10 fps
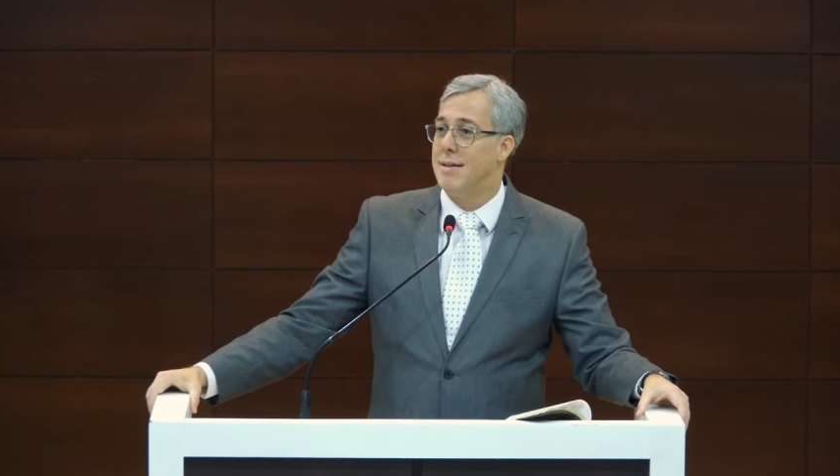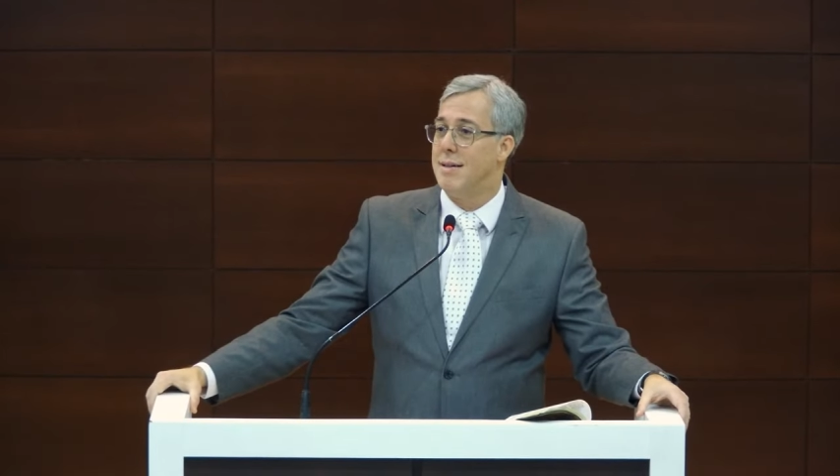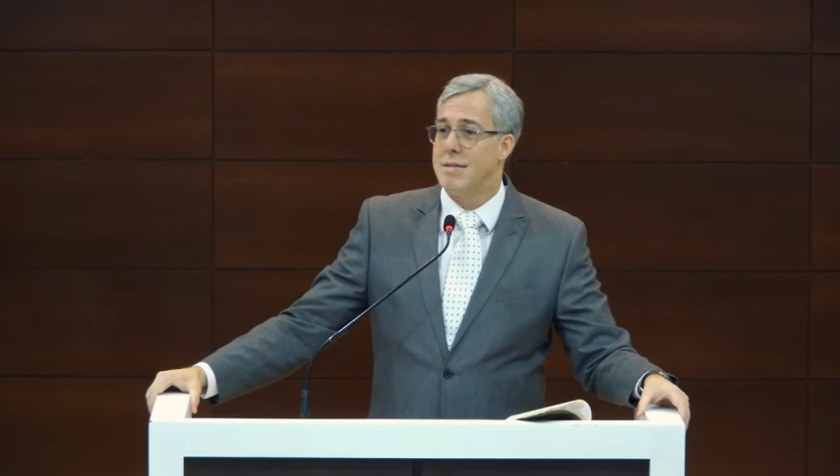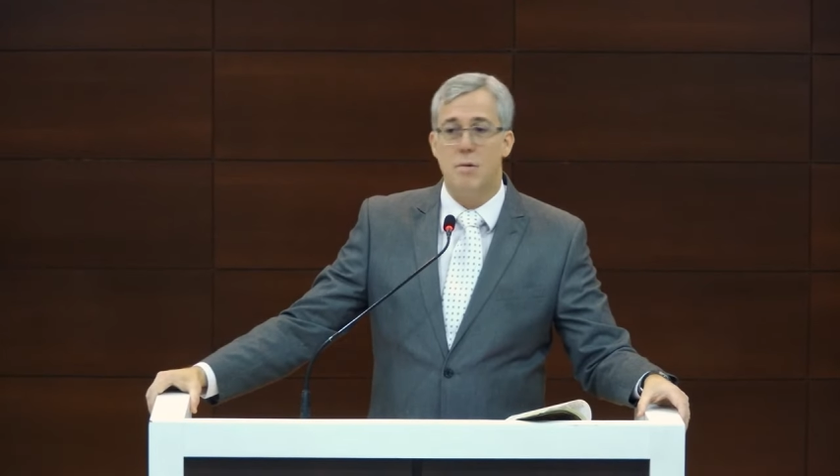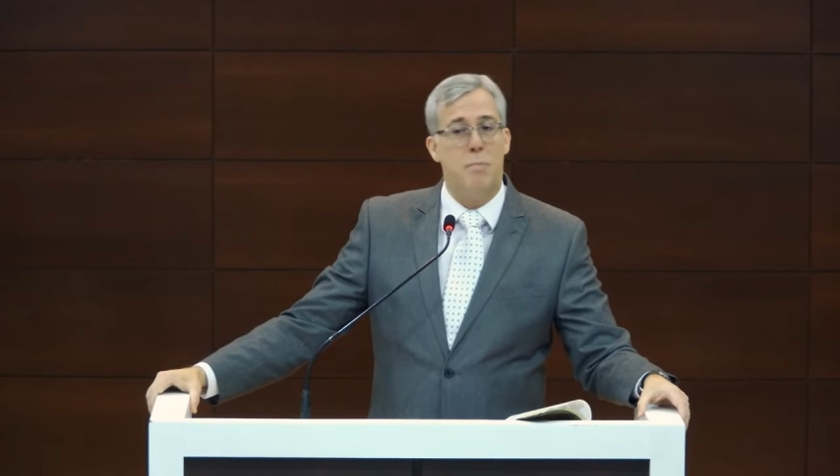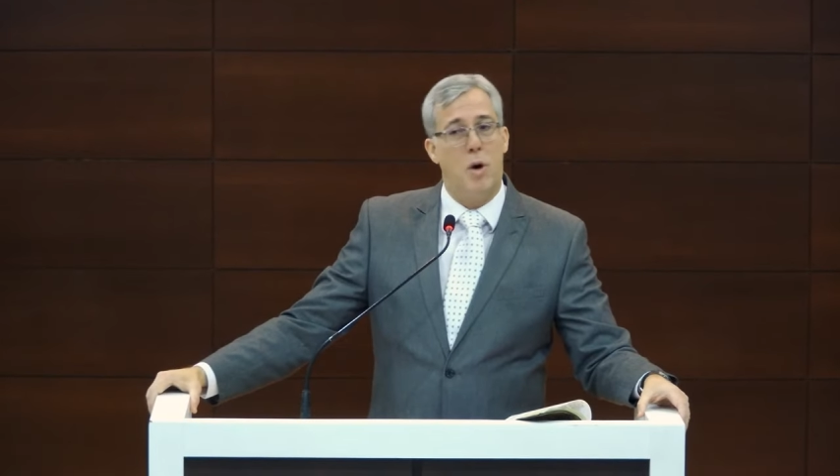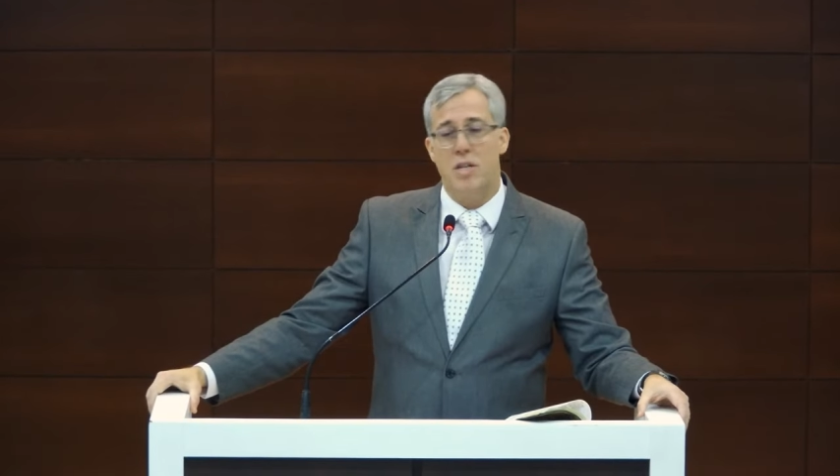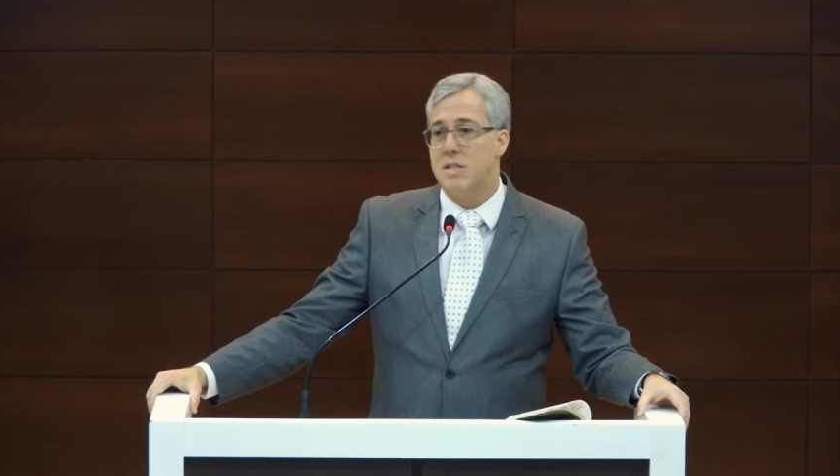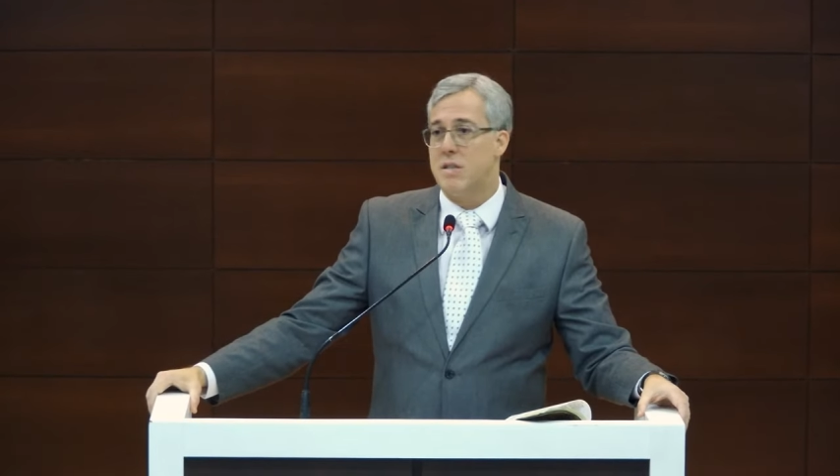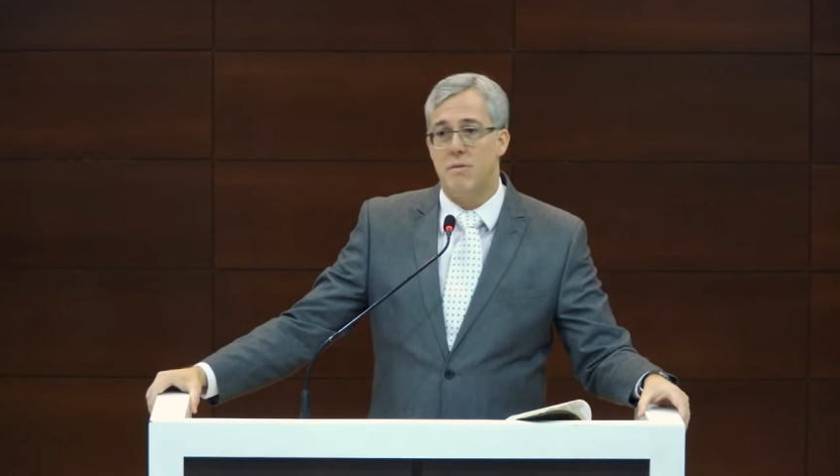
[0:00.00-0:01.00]
Você não
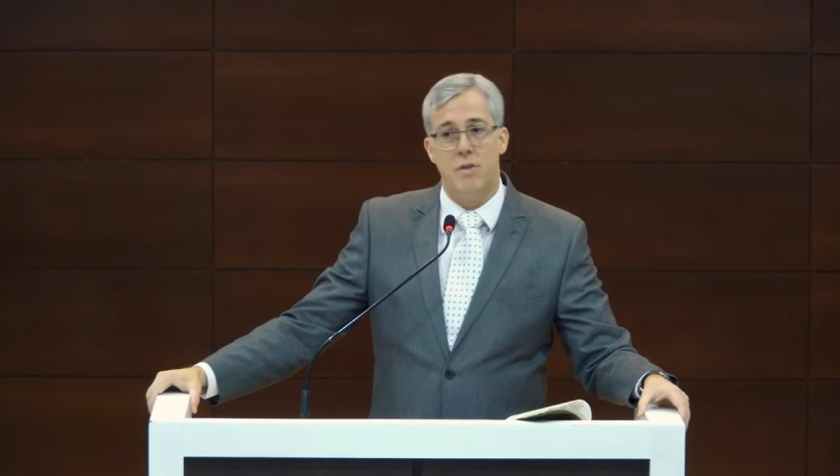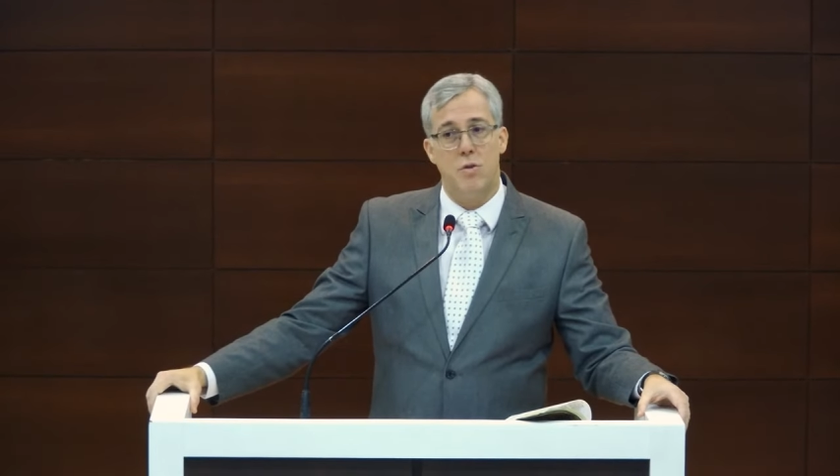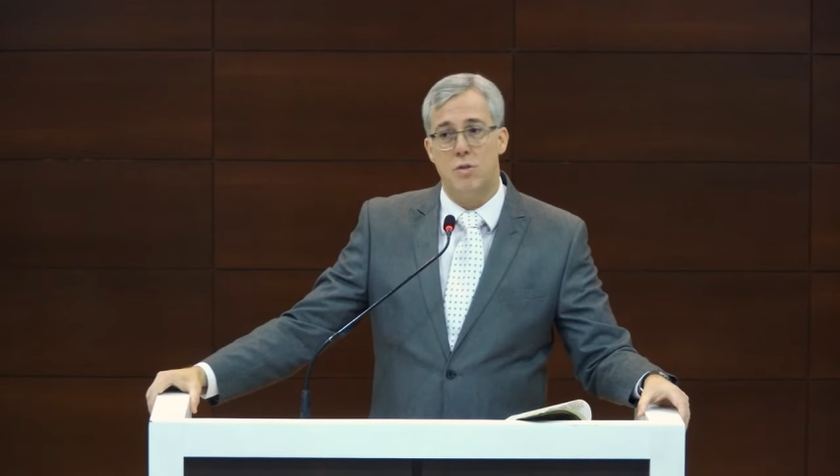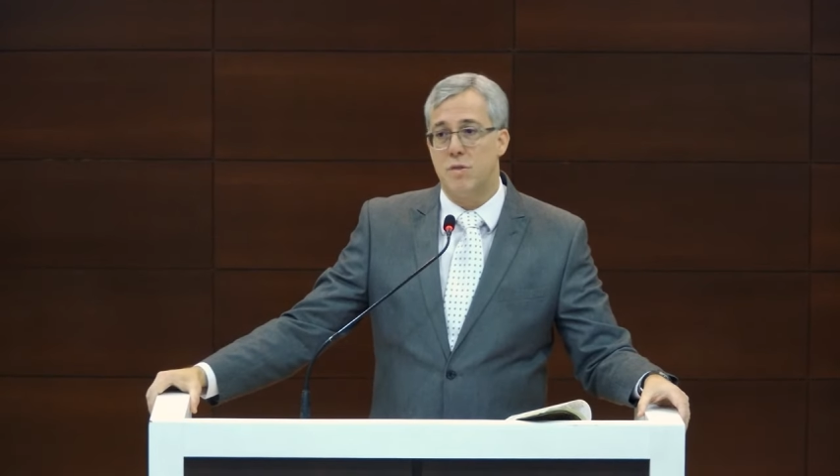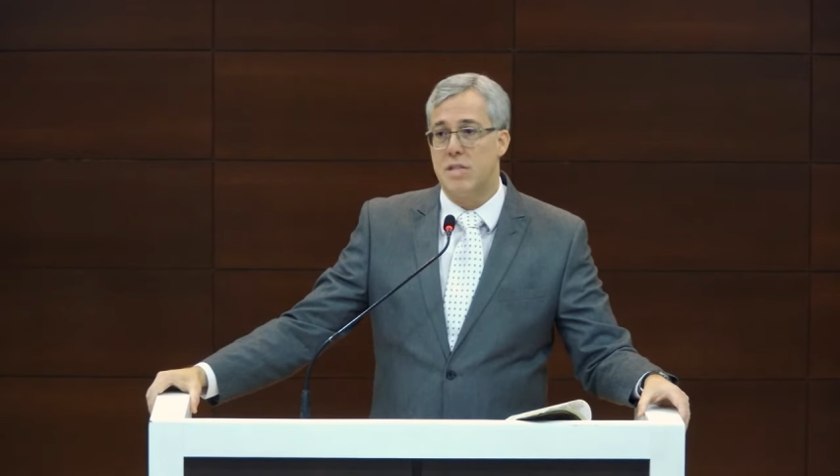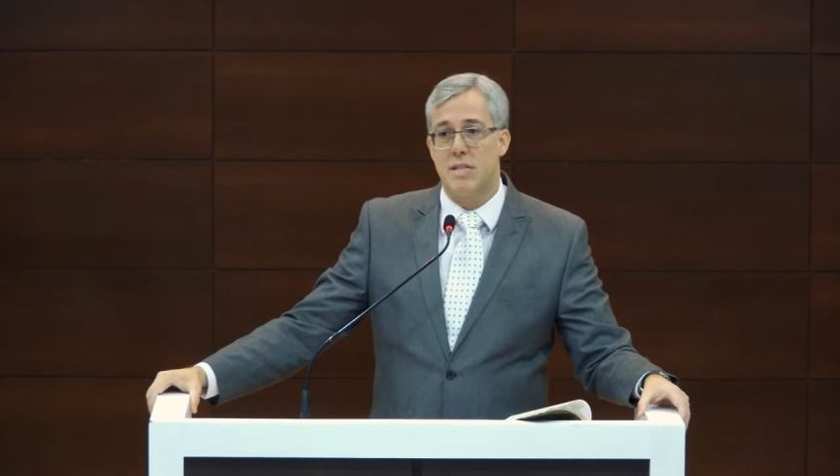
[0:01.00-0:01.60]
pode servir onde você